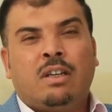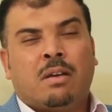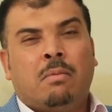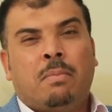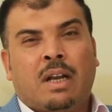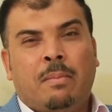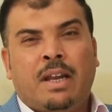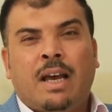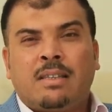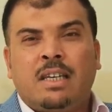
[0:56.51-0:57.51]
للنظام
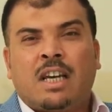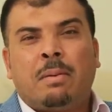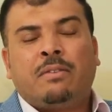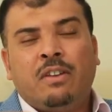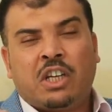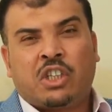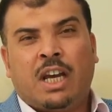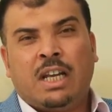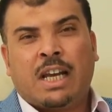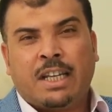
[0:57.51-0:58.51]
البرلماني هذه إجابات في
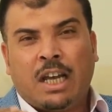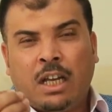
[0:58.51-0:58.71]
الأشكال لكن